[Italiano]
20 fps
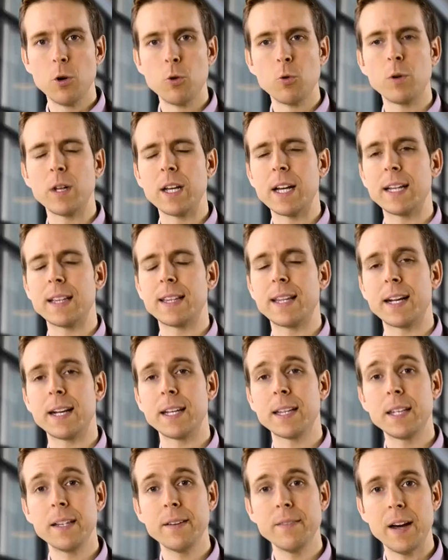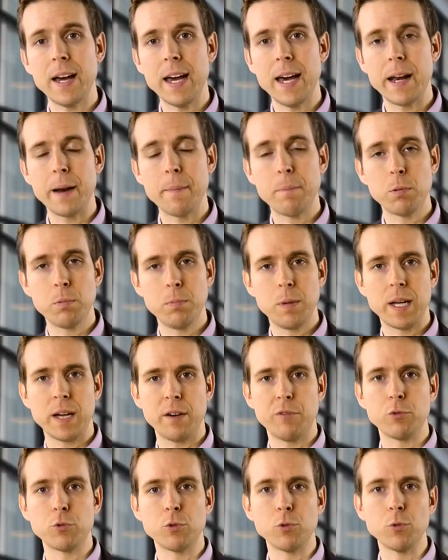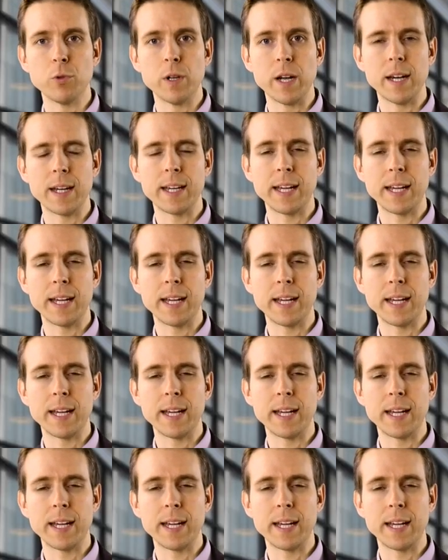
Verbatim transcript: L'unica alternativa è Repubblica Futura,